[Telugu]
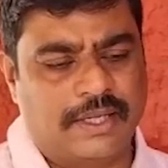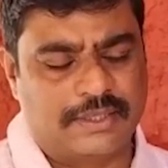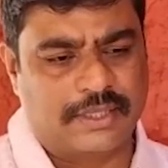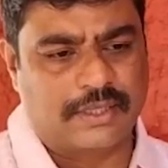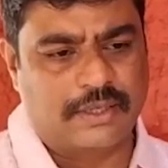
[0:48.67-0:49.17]

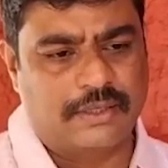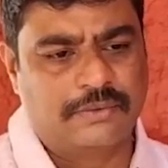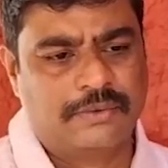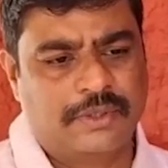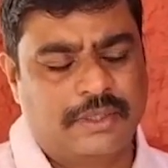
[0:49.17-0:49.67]
ఆధార్
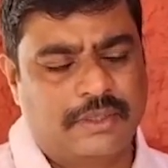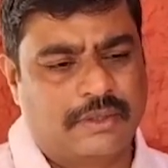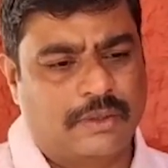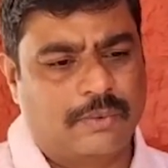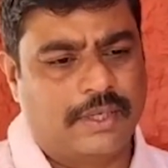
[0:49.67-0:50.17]
కార్డు
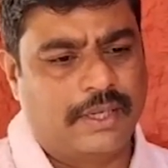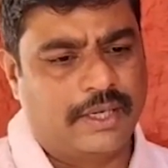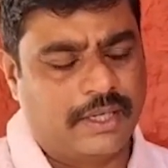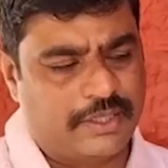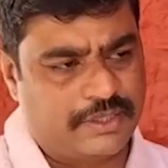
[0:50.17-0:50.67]
వాళ్ళ
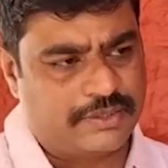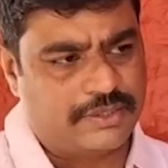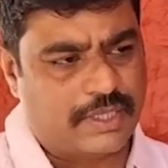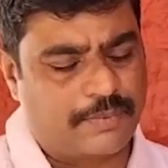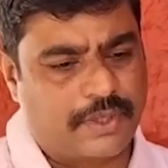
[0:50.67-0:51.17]
ఎన్ఆర్జిఎస్
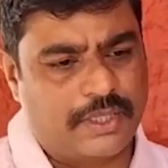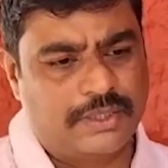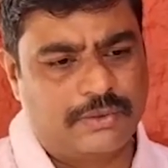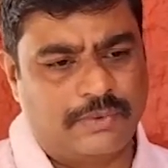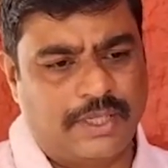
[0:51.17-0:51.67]
జాబ్
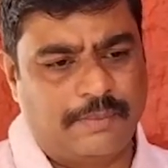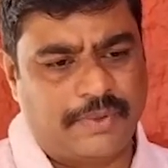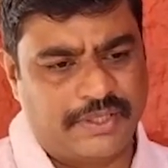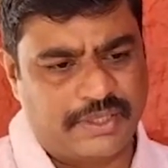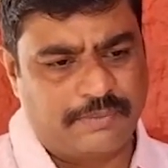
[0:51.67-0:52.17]
కార్డు వాళ్ళ
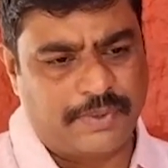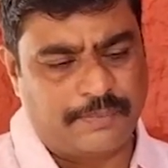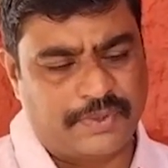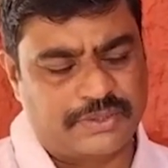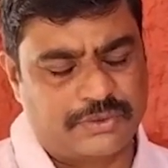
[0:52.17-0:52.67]
పెన్షన్
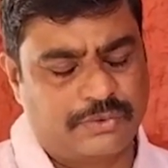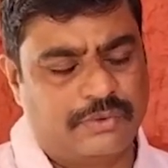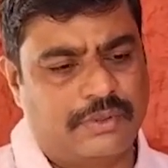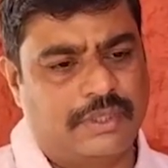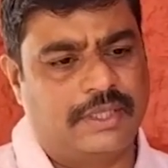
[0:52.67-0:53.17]
పేపర్స్
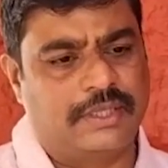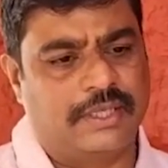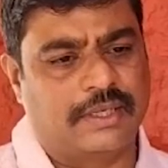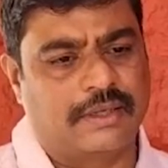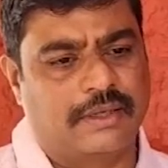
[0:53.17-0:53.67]
అండ్
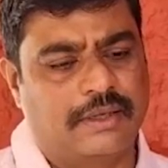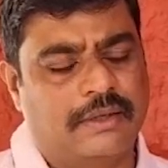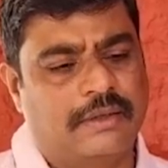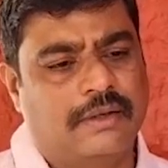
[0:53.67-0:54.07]
అదే రకంగా